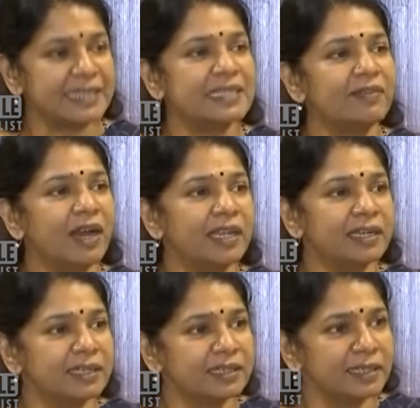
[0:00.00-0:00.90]

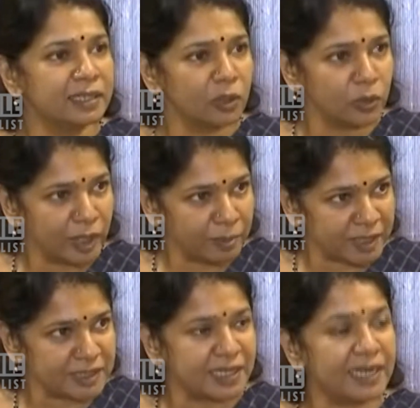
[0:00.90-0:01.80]
நெசவாளர்களுக்கு இருக்கக்கூடிய
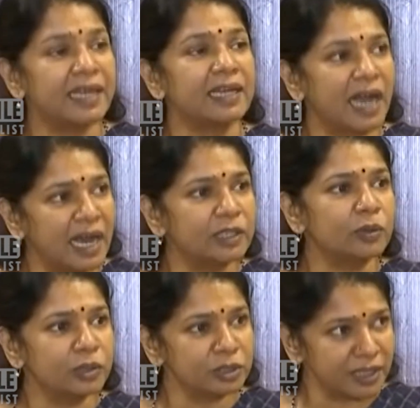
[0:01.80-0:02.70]
பிரச்சனைகளை
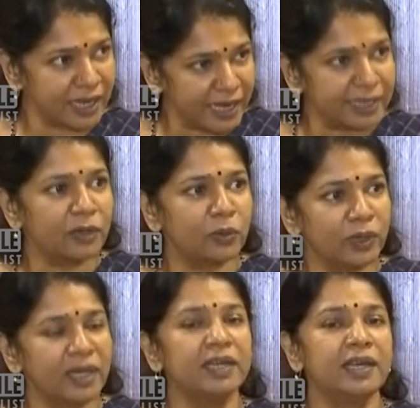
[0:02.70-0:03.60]
காது கொடுத்து
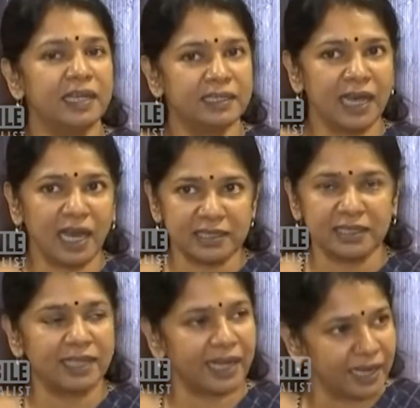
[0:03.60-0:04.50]
கேட்கக்கூட இந்த
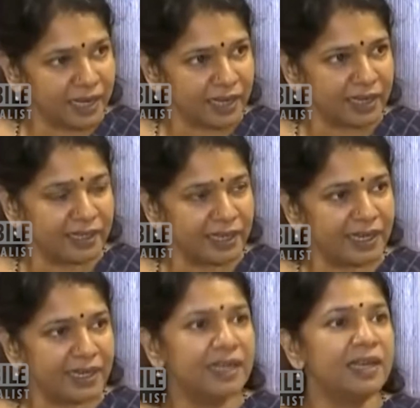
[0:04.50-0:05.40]
ஆட்சி தயாராக
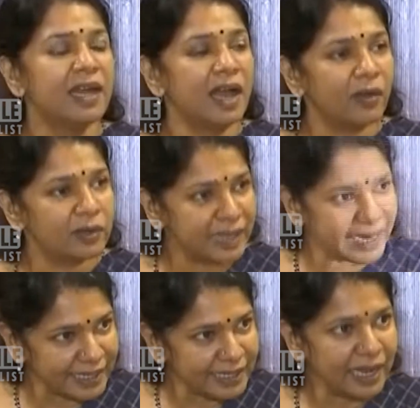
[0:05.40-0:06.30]
இல்லை
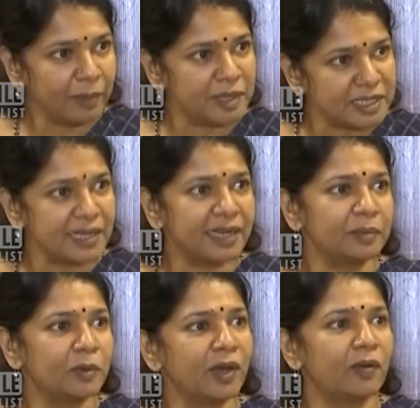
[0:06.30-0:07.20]
தடையில்லா
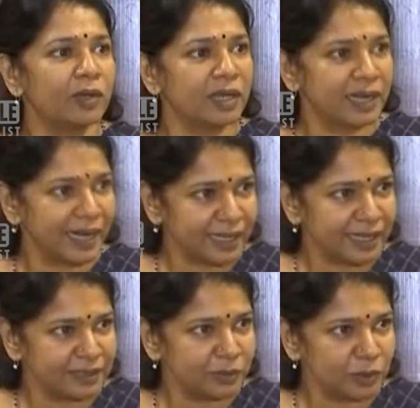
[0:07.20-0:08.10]
மின்சாரம் கூட அவங்களுக்கு
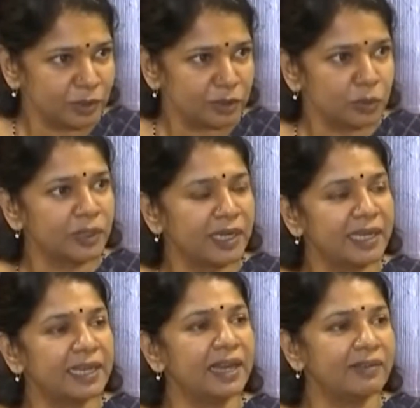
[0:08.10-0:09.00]
கிடைக்காத ஒரு
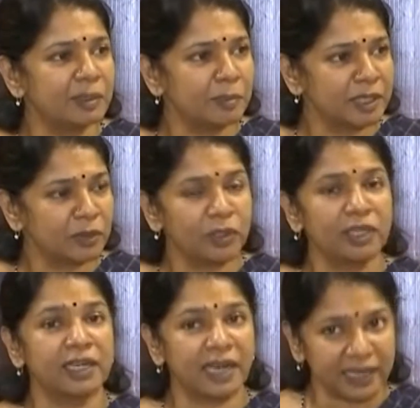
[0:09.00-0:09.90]
சூழ்நிலையிலே அவதிப்பட்டு
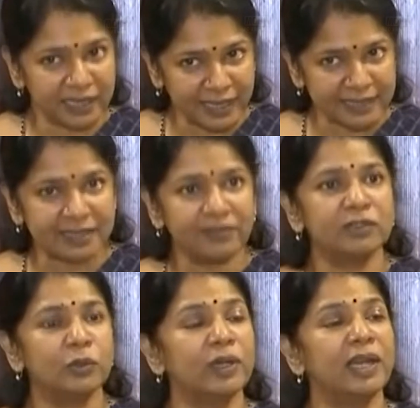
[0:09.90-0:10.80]
கொண்டிருக்கிறார்கள்
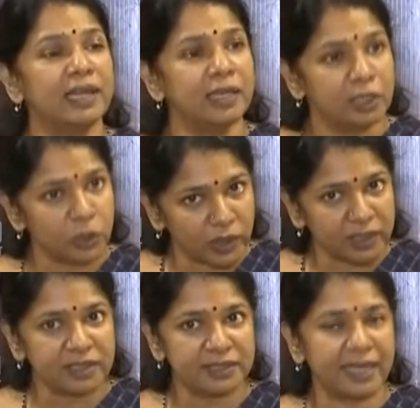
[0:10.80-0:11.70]
நெசவு தொழிலை
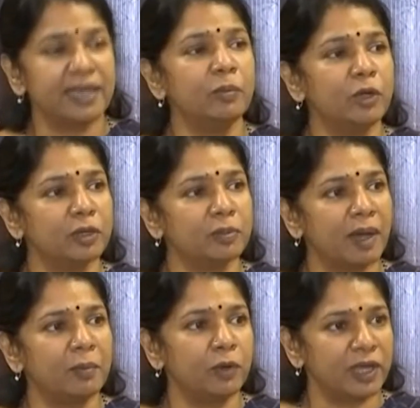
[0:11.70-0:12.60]
தொடர்ந்து செய்ய
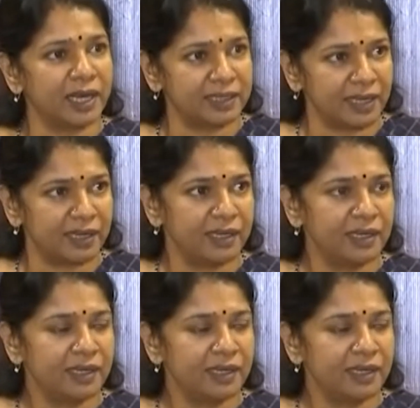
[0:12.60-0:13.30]
முடியுமா முடியாதா